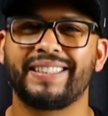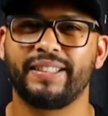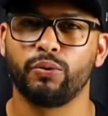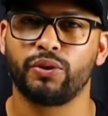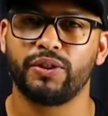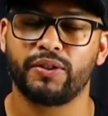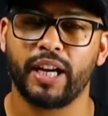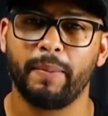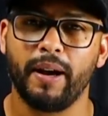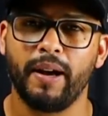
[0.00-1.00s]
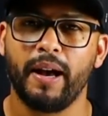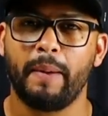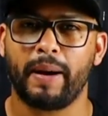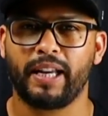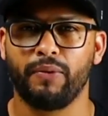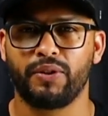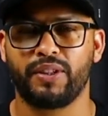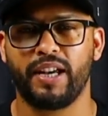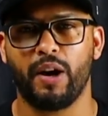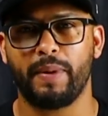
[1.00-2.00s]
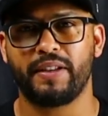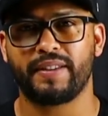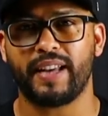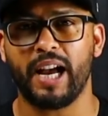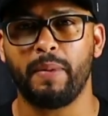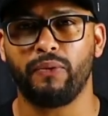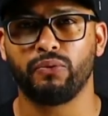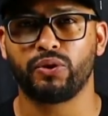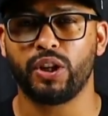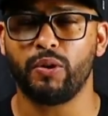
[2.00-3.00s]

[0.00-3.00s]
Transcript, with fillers: do sistema para que você realmente saiba a função